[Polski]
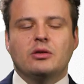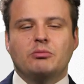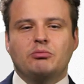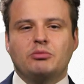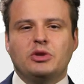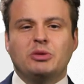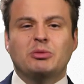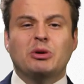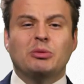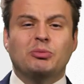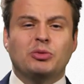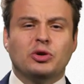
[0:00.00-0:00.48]

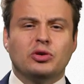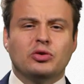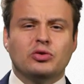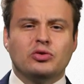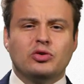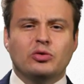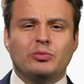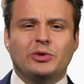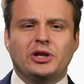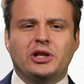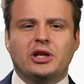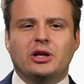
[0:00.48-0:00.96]
Mimo
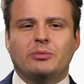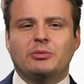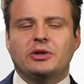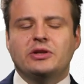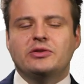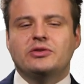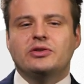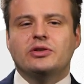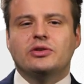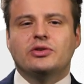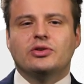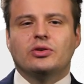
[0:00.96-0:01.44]
porozumienia
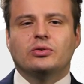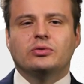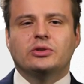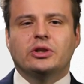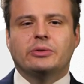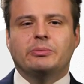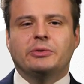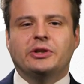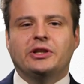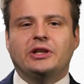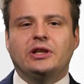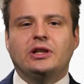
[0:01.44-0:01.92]
między
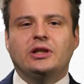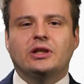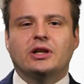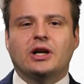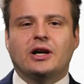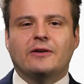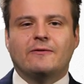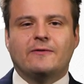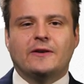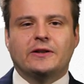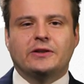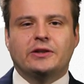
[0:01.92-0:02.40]
rządem Chin
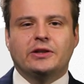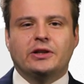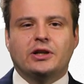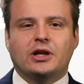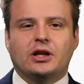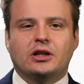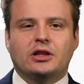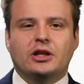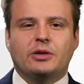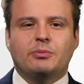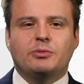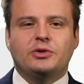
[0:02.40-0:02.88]
a
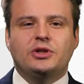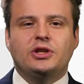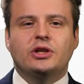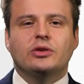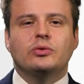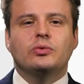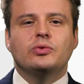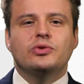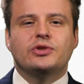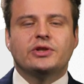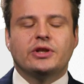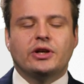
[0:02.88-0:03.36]
Watykanem
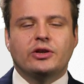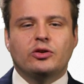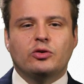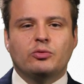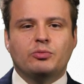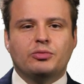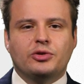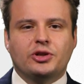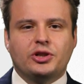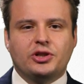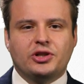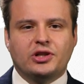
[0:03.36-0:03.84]
nie
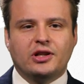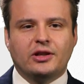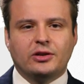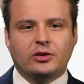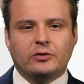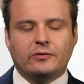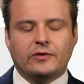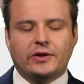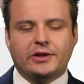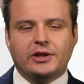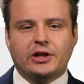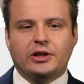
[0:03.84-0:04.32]
ustają
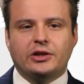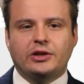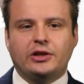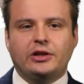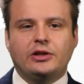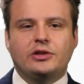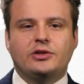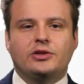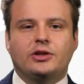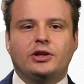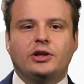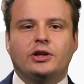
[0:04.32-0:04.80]
prześladowania
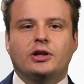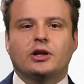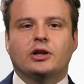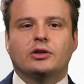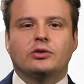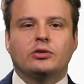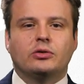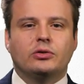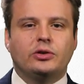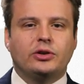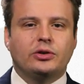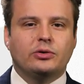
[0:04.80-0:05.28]
chińskich
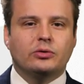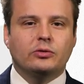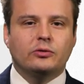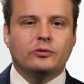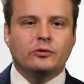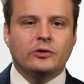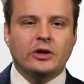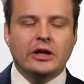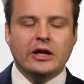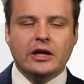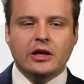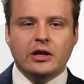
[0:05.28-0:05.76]

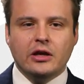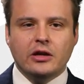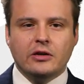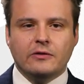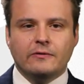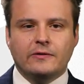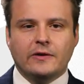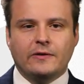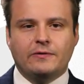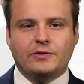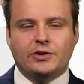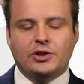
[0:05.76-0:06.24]
katolików.
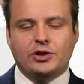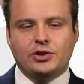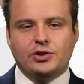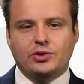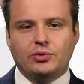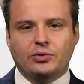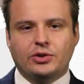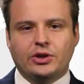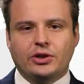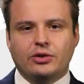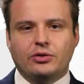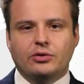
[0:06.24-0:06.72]
We
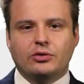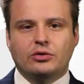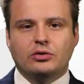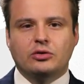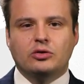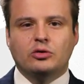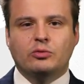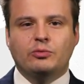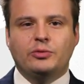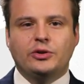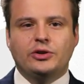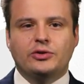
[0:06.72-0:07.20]
wrześniu tego
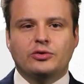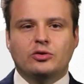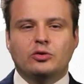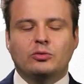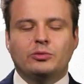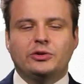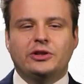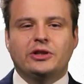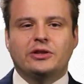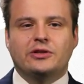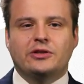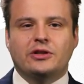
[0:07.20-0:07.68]
roku
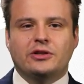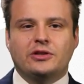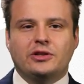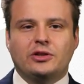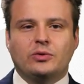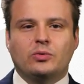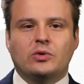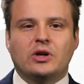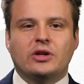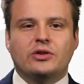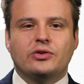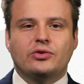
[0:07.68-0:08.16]
biskup
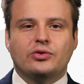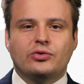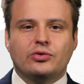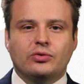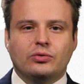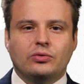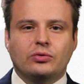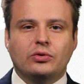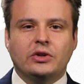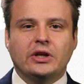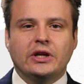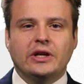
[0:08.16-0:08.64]
diecezji
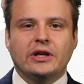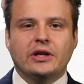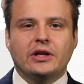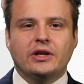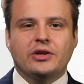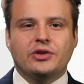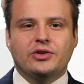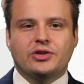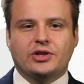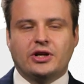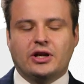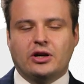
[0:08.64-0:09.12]
Wanchu,
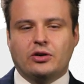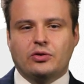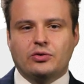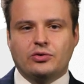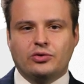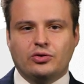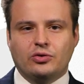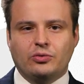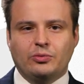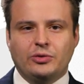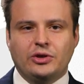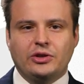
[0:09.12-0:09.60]

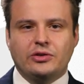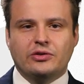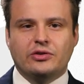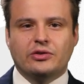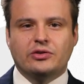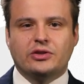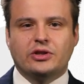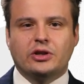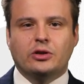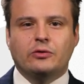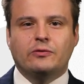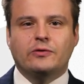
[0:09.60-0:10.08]
Shao Jumin,
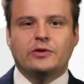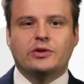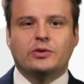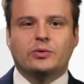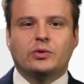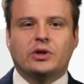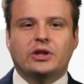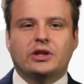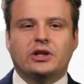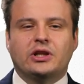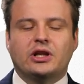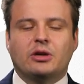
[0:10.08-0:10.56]
został
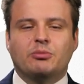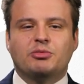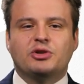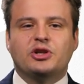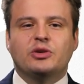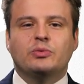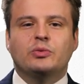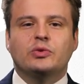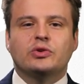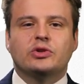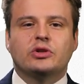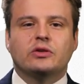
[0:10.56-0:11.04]
wysłany na
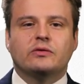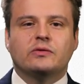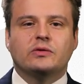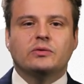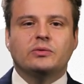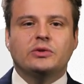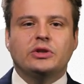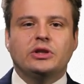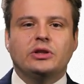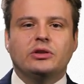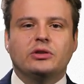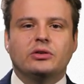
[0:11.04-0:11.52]

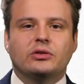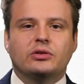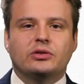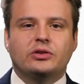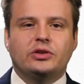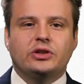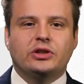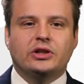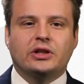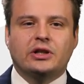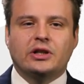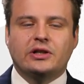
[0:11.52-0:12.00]
przymusową
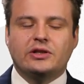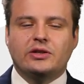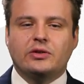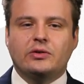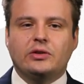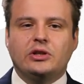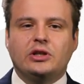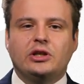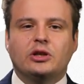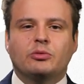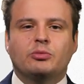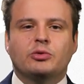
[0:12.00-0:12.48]

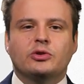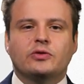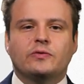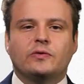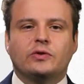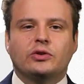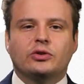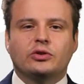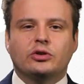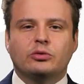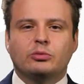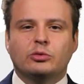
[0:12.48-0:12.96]
indoktrynację i nie
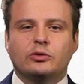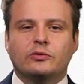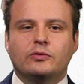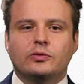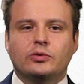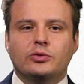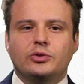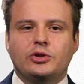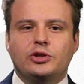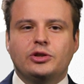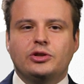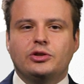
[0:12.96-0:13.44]
pozwolono mu
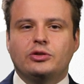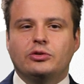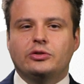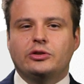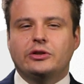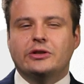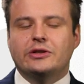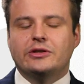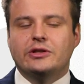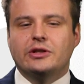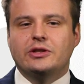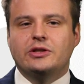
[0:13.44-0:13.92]
wrócić do
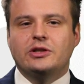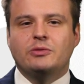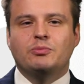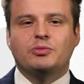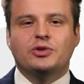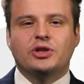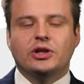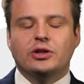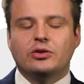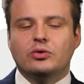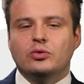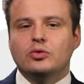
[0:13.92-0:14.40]
diecezji
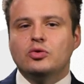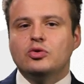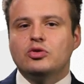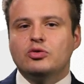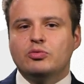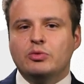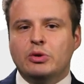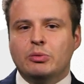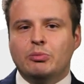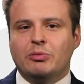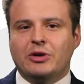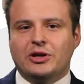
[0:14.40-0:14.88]
przed
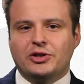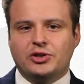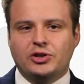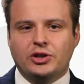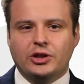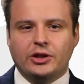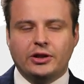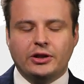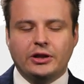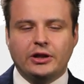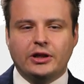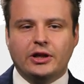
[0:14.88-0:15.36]
8
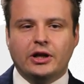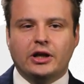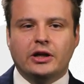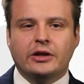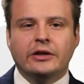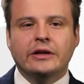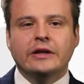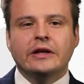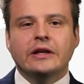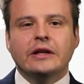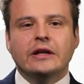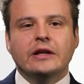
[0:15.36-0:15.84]

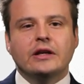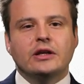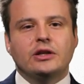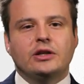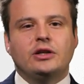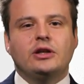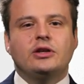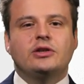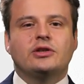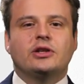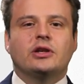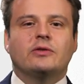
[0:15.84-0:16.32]
października.
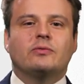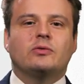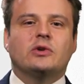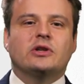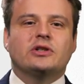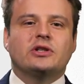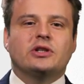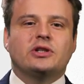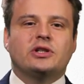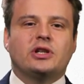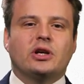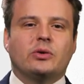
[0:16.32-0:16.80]
Chińskie
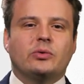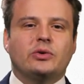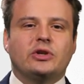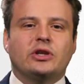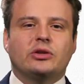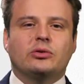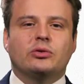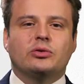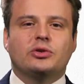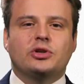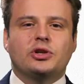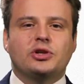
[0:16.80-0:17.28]
władze chciały
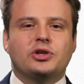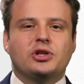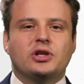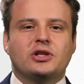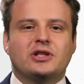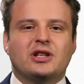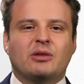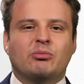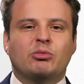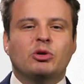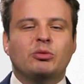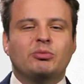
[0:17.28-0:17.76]

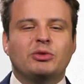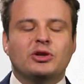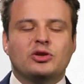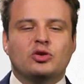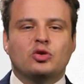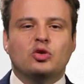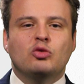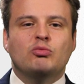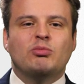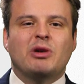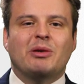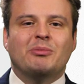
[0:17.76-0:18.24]
jednocześnie
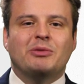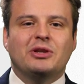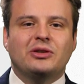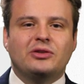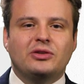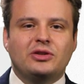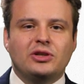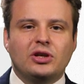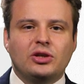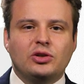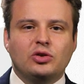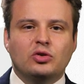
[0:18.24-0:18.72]
zapobiec
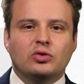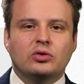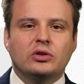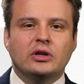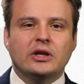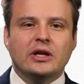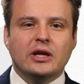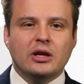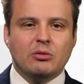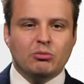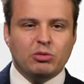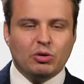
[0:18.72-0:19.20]
upamiętnieniu
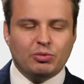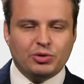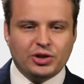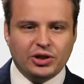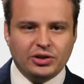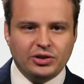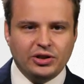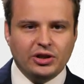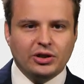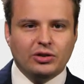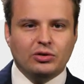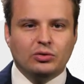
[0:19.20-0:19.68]

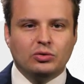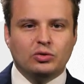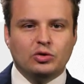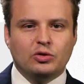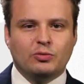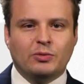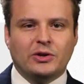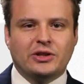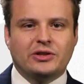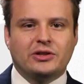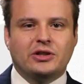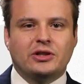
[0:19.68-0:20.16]
poprzedniego
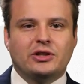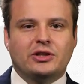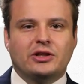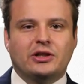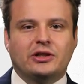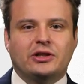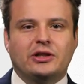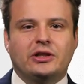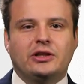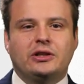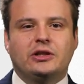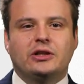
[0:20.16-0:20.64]

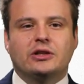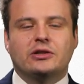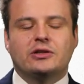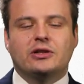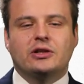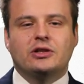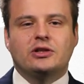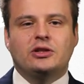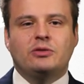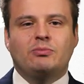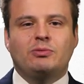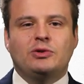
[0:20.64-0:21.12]
duszpasterza tej
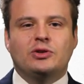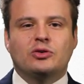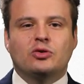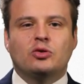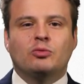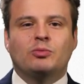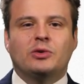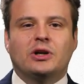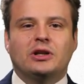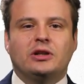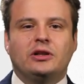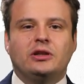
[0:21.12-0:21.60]
diecezji,
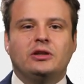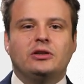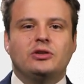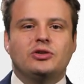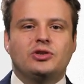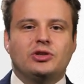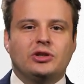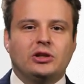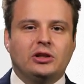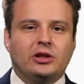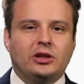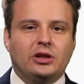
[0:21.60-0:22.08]
biskupa
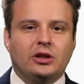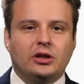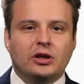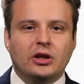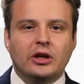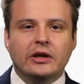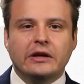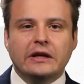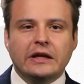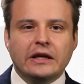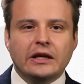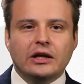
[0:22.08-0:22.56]
Lin
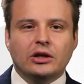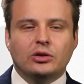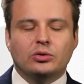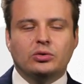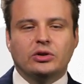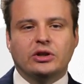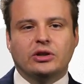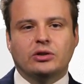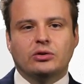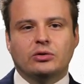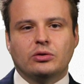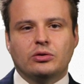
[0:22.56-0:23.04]
Shili,
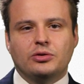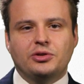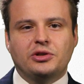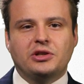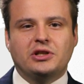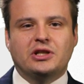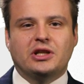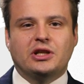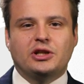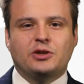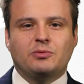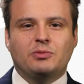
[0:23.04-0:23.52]
którego
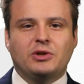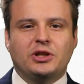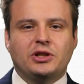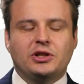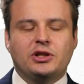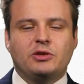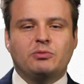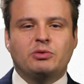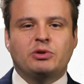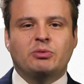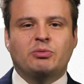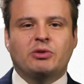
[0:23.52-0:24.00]
rocznica
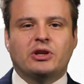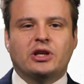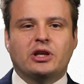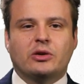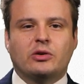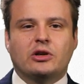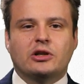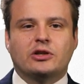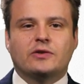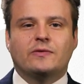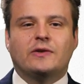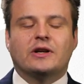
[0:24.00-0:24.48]
śmierci
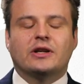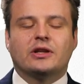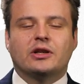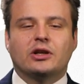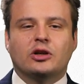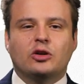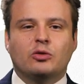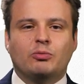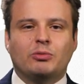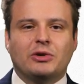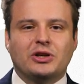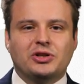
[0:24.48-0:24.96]
przypadała 4
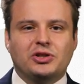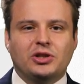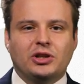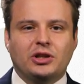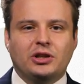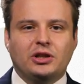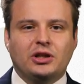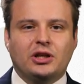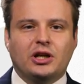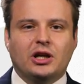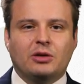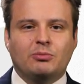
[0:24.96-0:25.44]

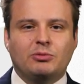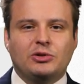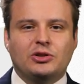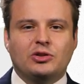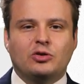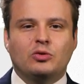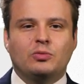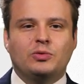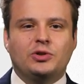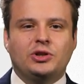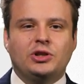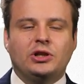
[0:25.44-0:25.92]
października.
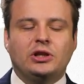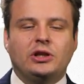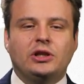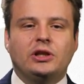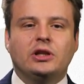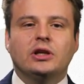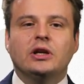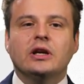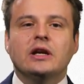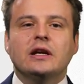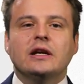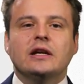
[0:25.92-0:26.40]
Biskup
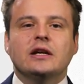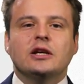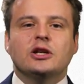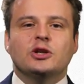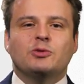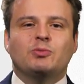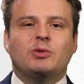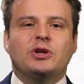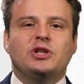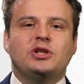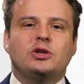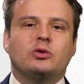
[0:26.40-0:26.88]
Shili
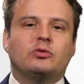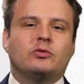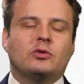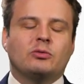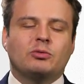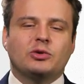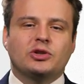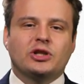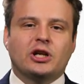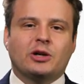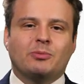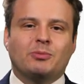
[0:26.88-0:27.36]
spędził w
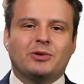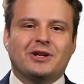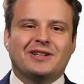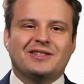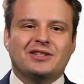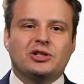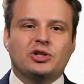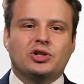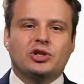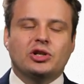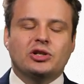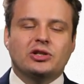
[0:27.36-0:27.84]
obozach
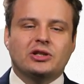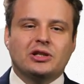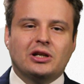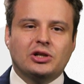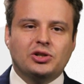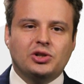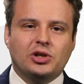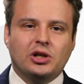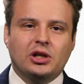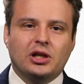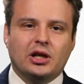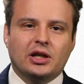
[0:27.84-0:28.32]
pracy
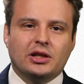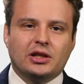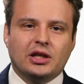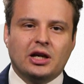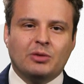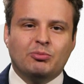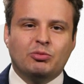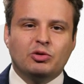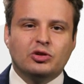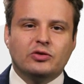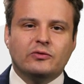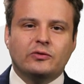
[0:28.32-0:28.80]
16 lat,
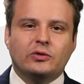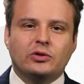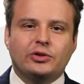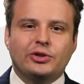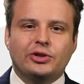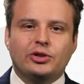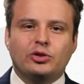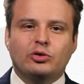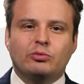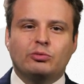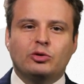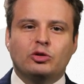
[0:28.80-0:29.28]
a po
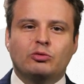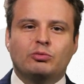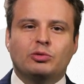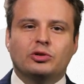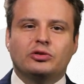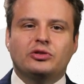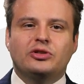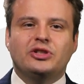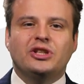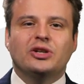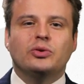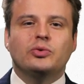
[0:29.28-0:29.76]
zwolnieniu był
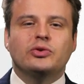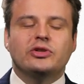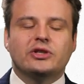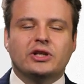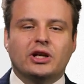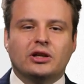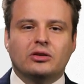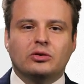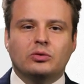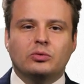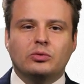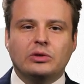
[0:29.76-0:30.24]
pod
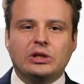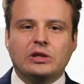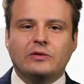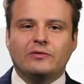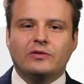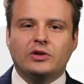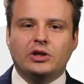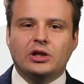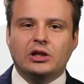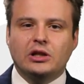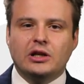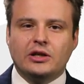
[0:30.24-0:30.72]
nieustanną
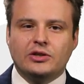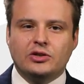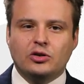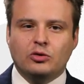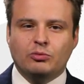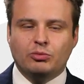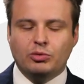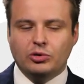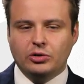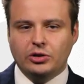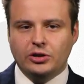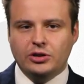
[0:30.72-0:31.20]

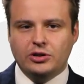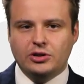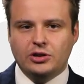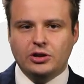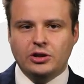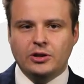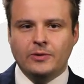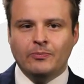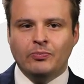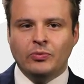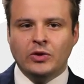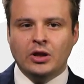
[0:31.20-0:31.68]
inwigilacją
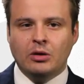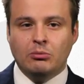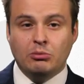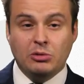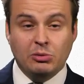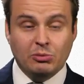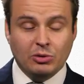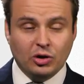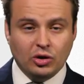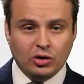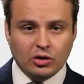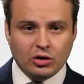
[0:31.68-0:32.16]
policji,
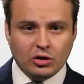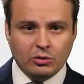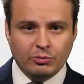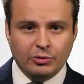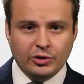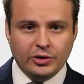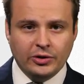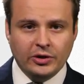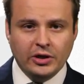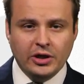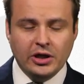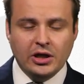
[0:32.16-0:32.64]
mimo
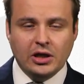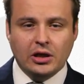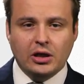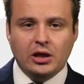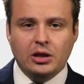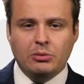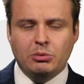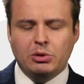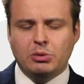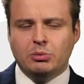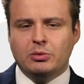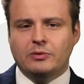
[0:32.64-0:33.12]
choroby
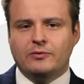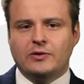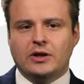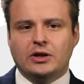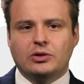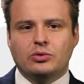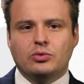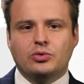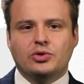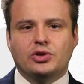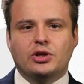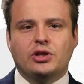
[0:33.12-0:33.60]
i mimo
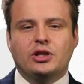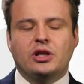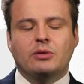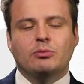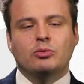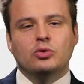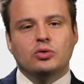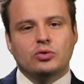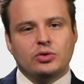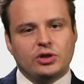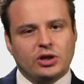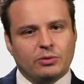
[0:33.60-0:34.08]
faktu, że
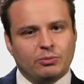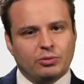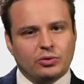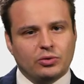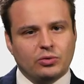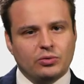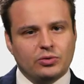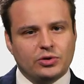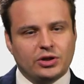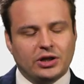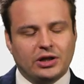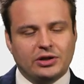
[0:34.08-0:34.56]
nie mógł się
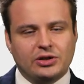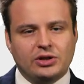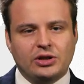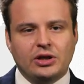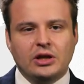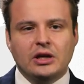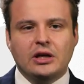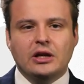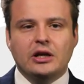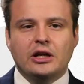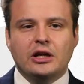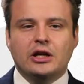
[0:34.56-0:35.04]
poruszać.